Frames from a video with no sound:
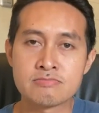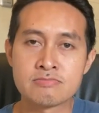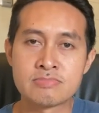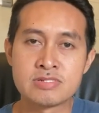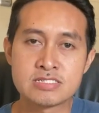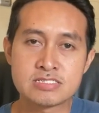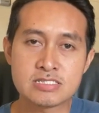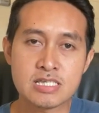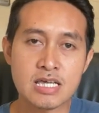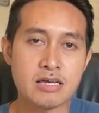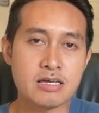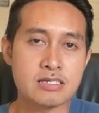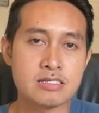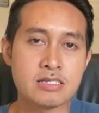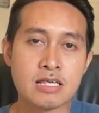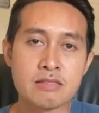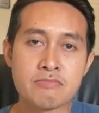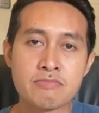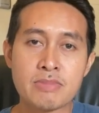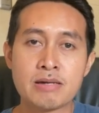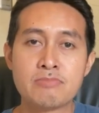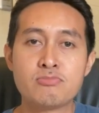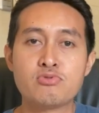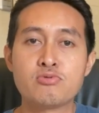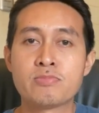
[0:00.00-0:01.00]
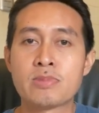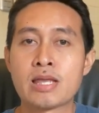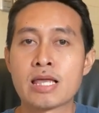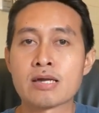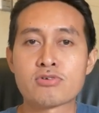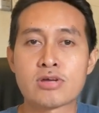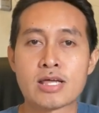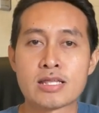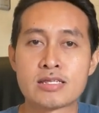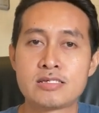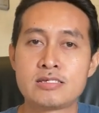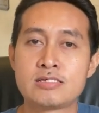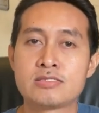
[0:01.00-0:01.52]
bisa dan mampu
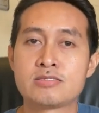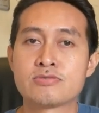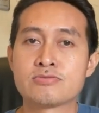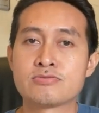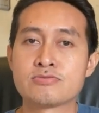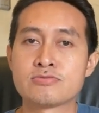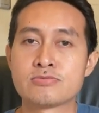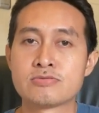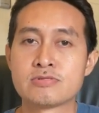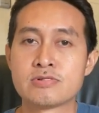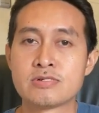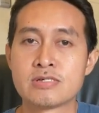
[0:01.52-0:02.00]
melakukan itu.